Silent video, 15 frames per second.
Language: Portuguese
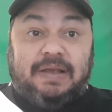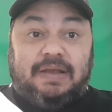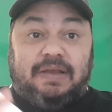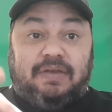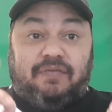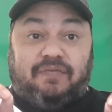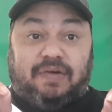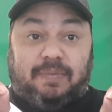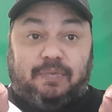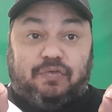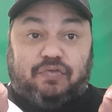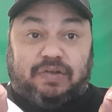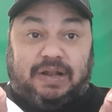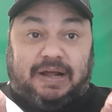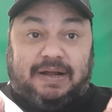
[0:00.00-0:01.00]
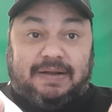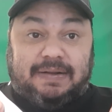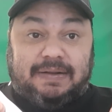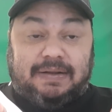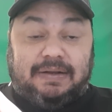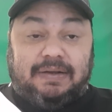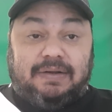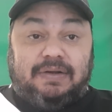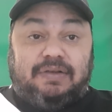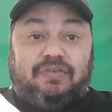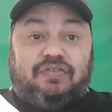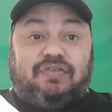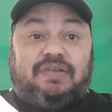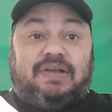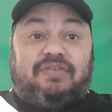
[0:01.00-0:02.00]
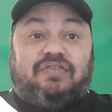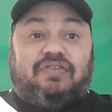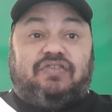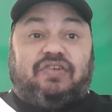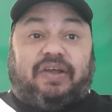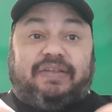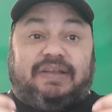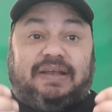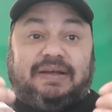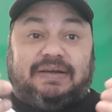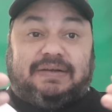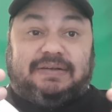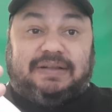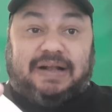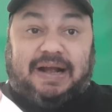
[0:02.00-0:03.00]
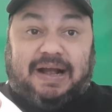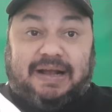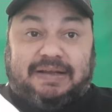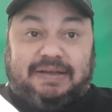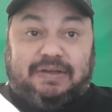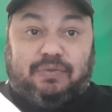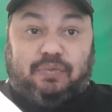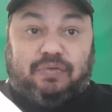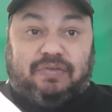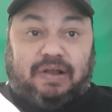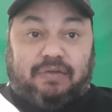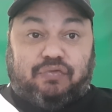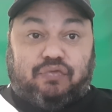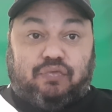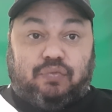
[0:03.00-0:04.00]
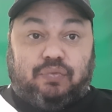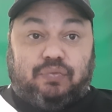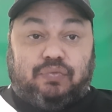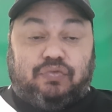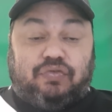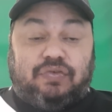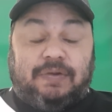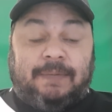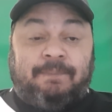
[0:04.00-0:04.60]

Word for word: E vamos lá, antes da gente adentrar aqui nos assuntos